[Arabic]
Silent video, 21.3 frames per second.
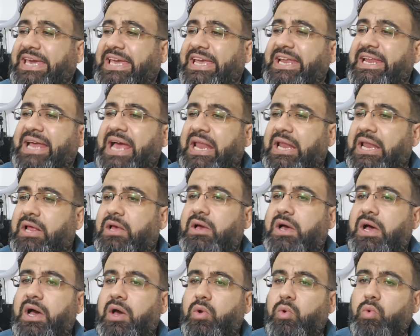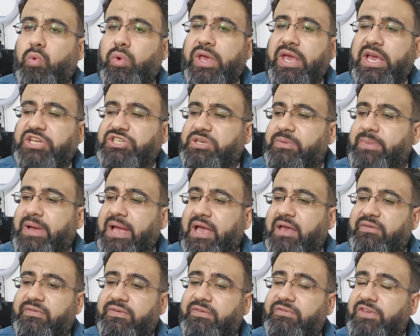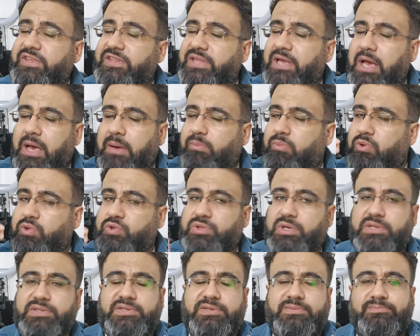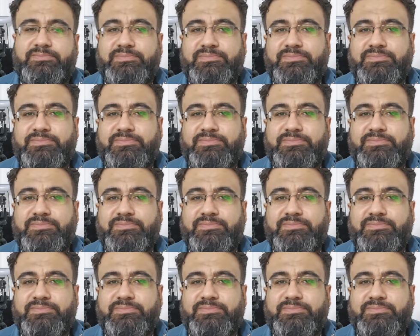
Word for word: قيل عن قال يا جماعه في في تخبطات